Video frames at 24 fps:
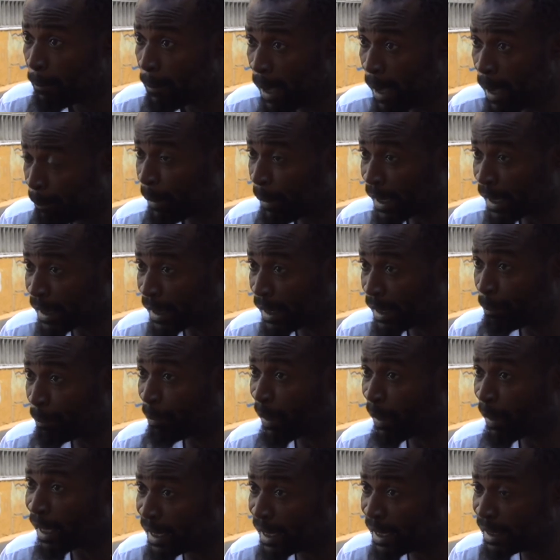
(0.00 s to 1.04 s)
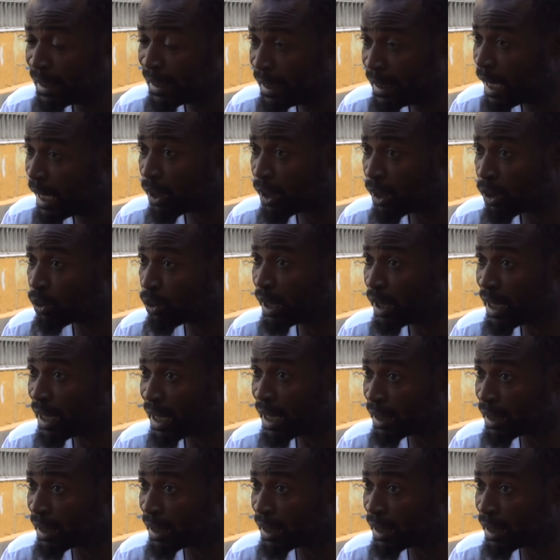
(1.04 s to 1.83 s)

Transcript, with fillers: en parte para el dinero